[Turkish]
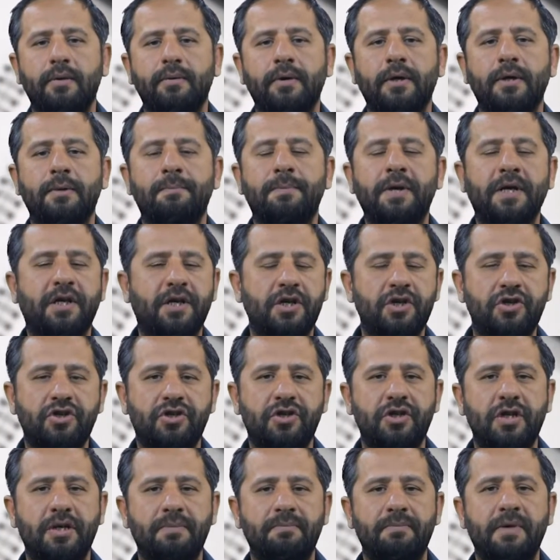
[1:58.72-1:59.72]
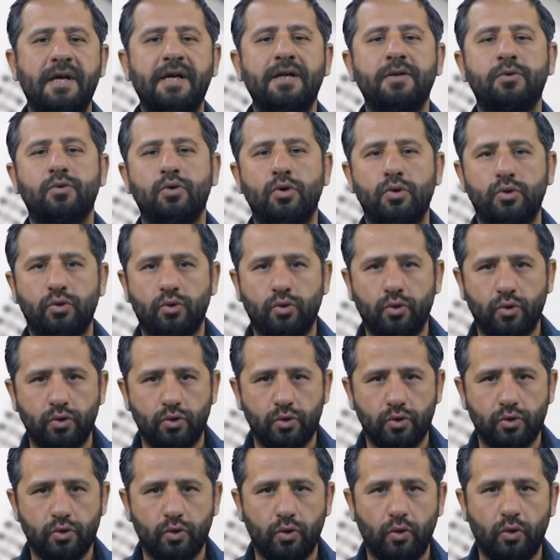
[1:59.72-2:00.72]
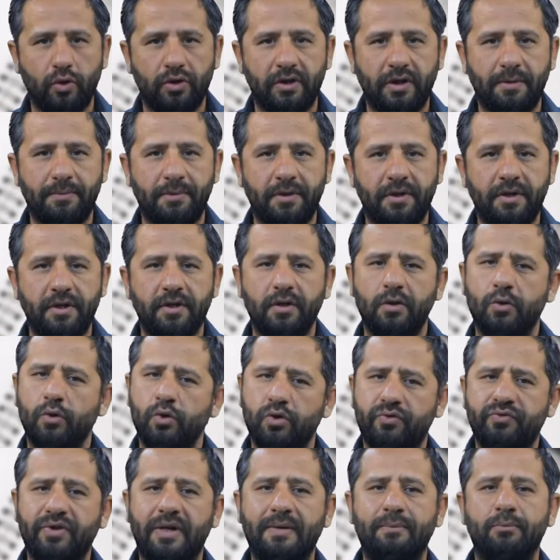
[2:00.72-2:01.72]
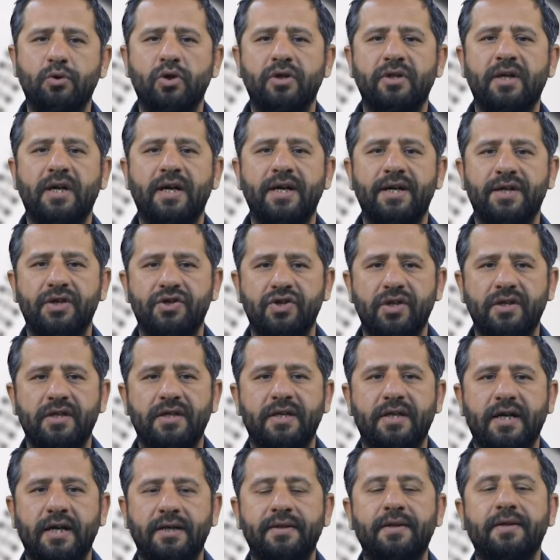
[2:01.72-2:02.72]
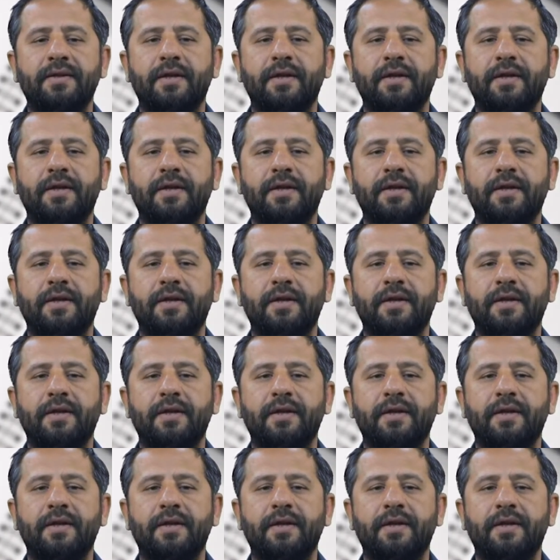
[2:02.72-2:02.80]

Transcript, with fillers: ee, pekiştirme söz konusu olabilir. Lütfen buna da ayrıca dikkat